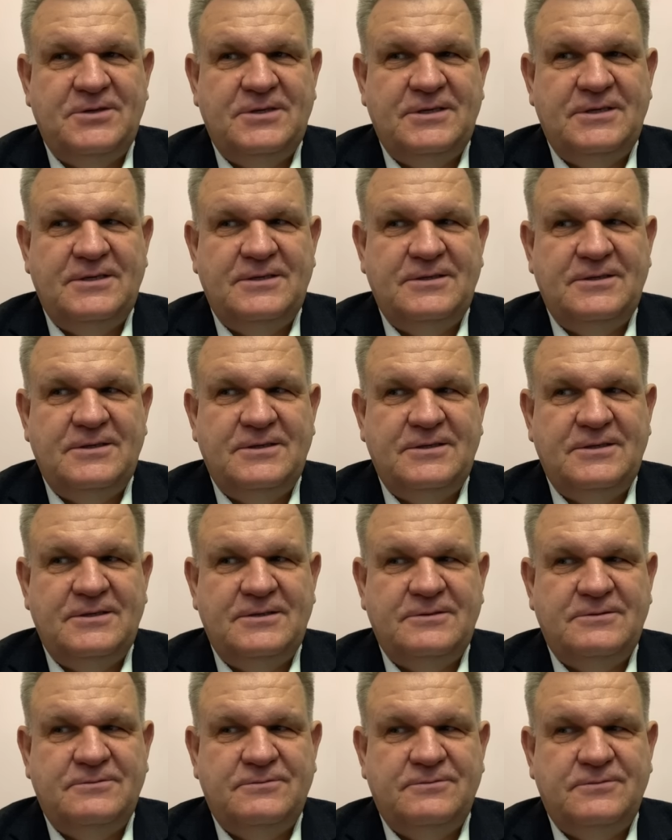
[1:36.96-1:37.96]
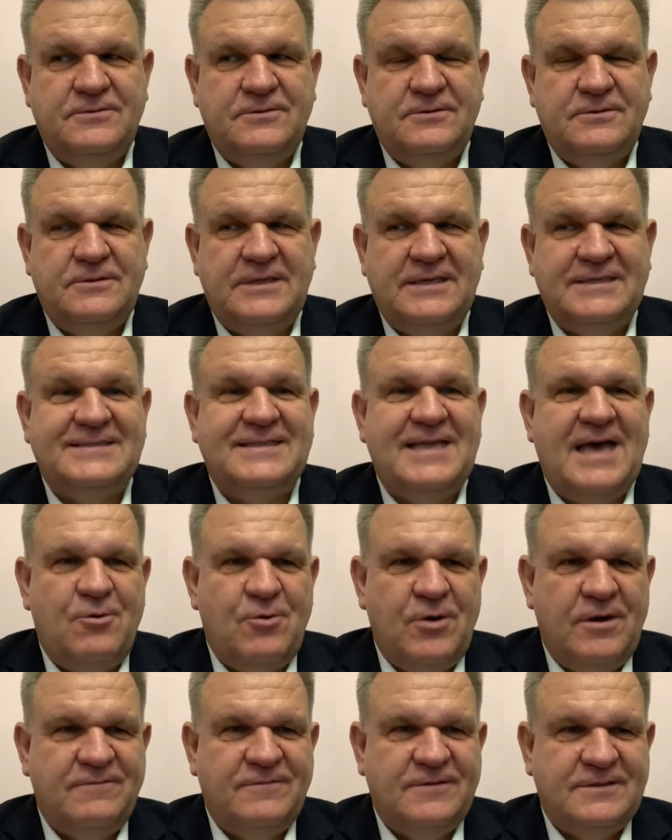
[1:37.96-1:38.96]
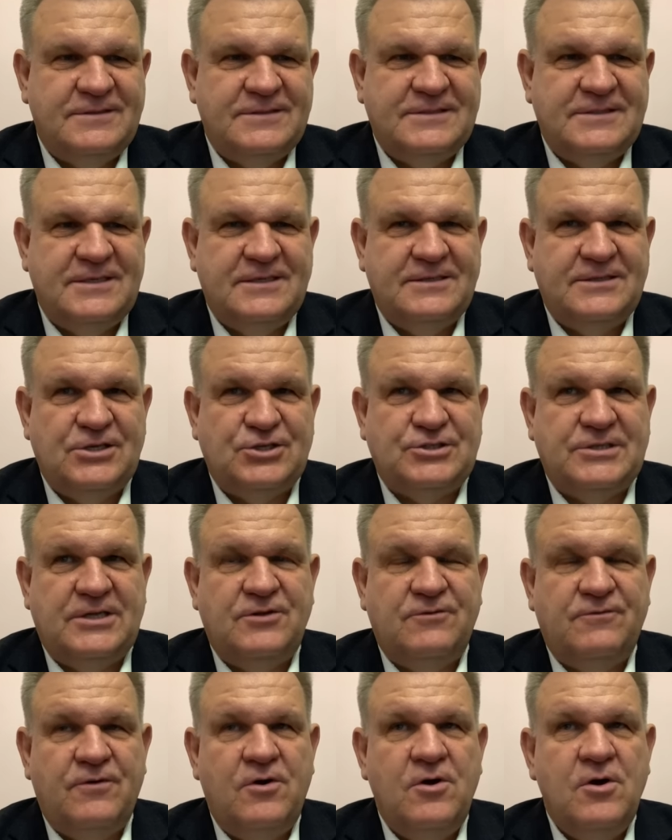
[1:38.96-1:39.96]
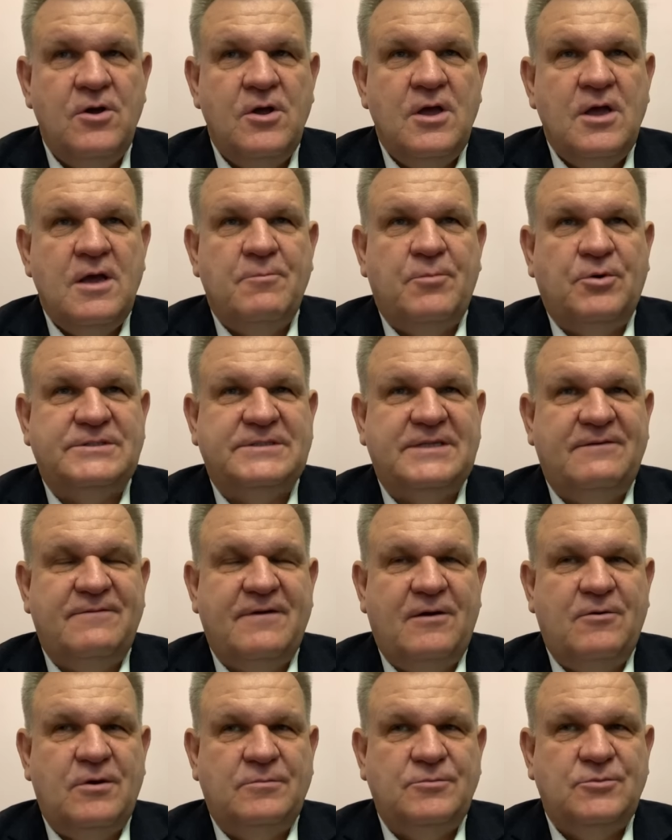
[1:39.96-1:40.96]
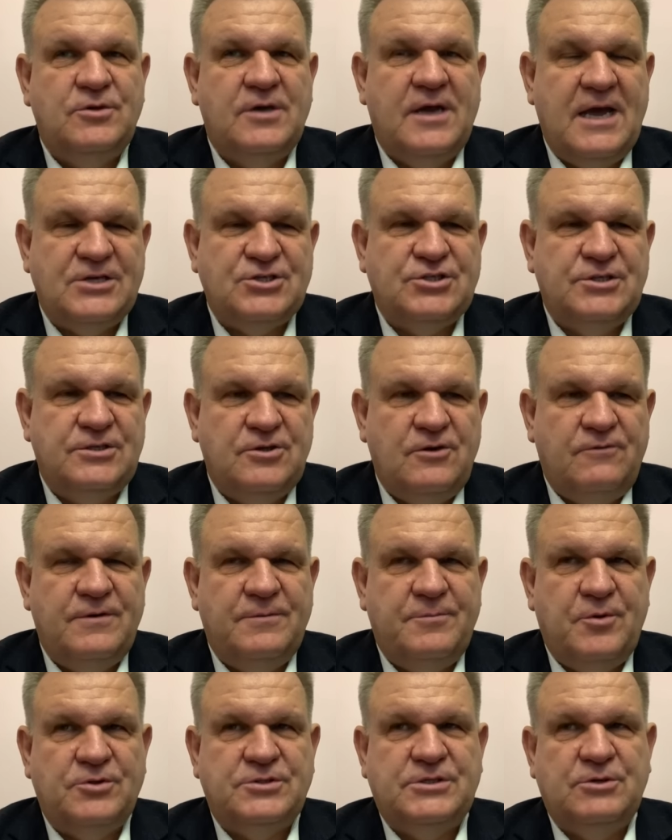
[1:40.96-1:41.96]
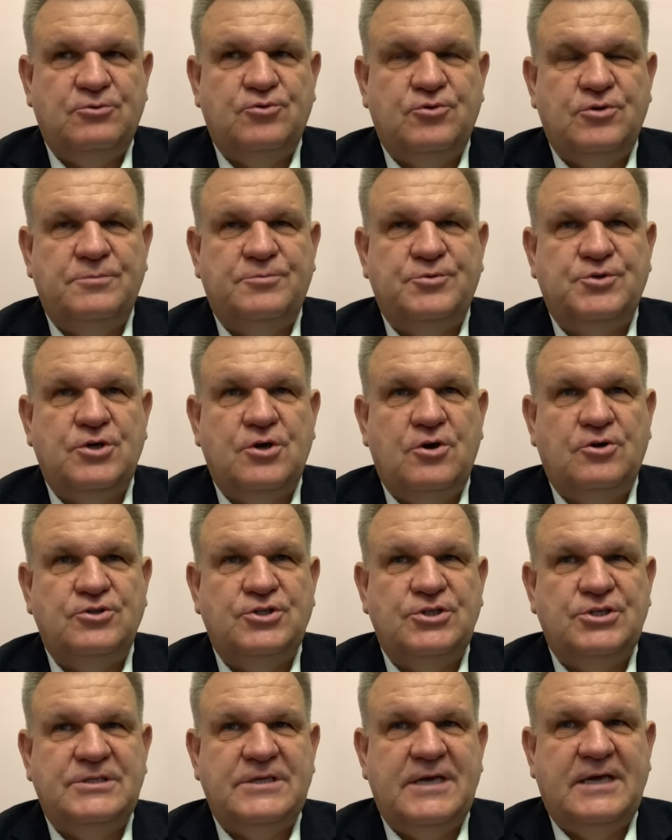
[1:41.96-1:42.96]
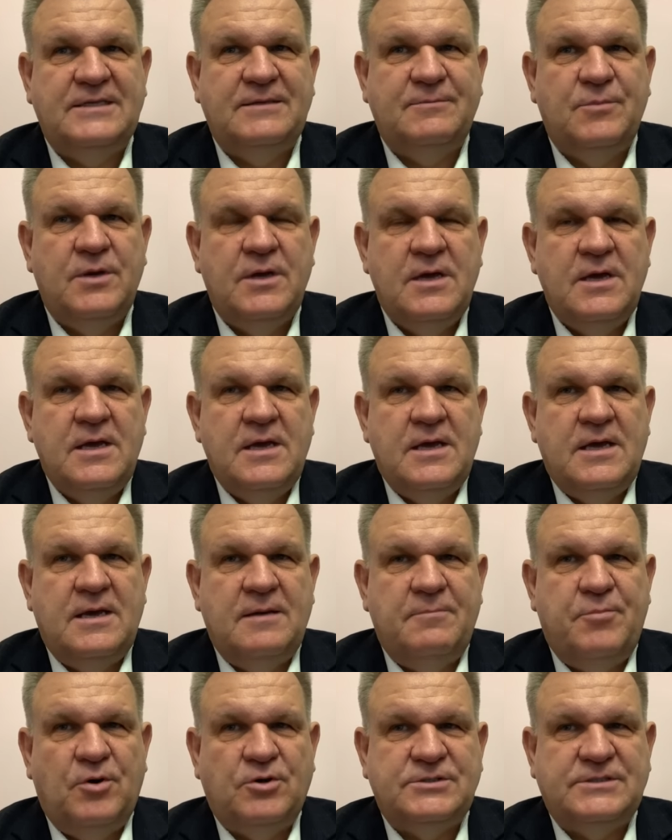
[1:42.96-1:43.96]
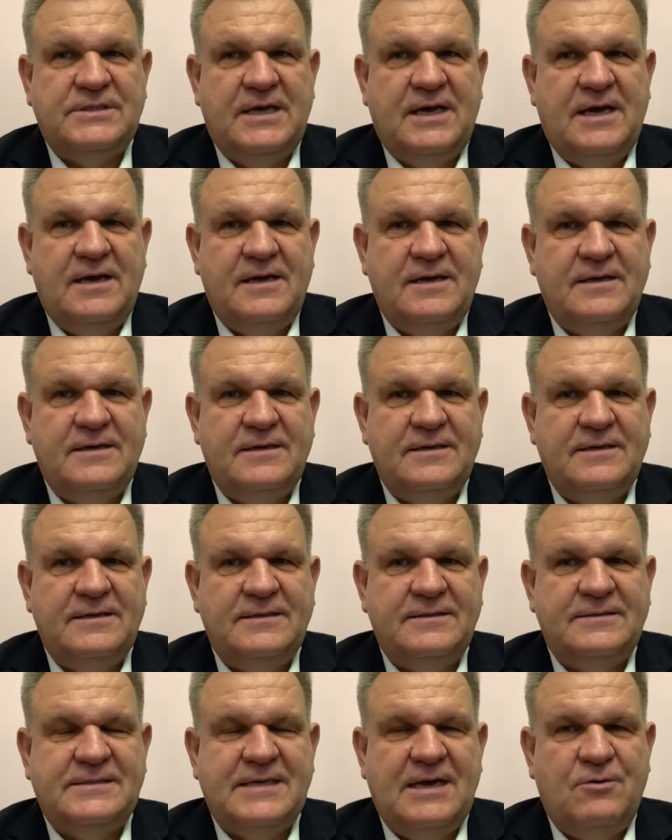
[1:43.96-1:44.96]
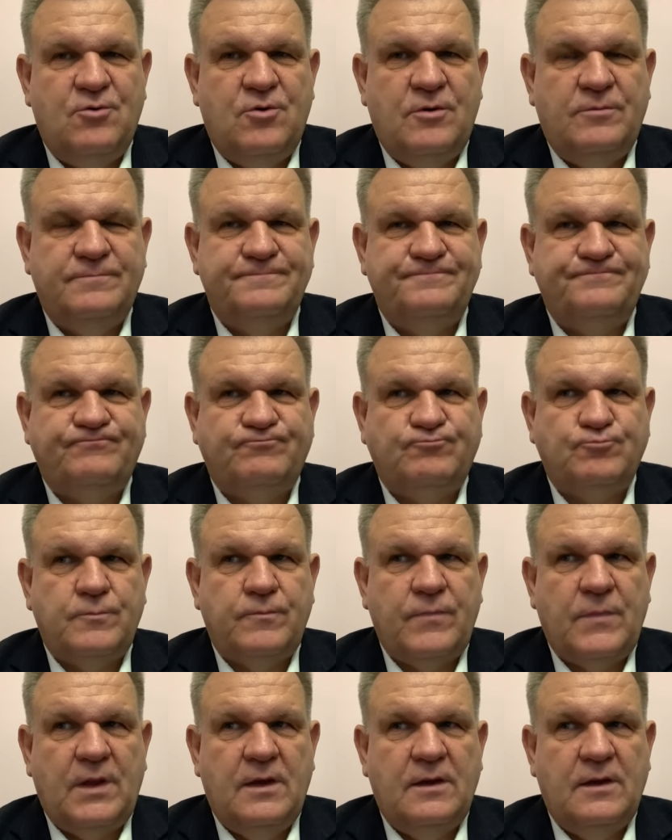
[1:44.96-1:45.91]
i, i, e, nie znałem, więc też na nowo poznawałem. No i każdy nowy poseł, który przychodzi, zanim pozna całą, mm,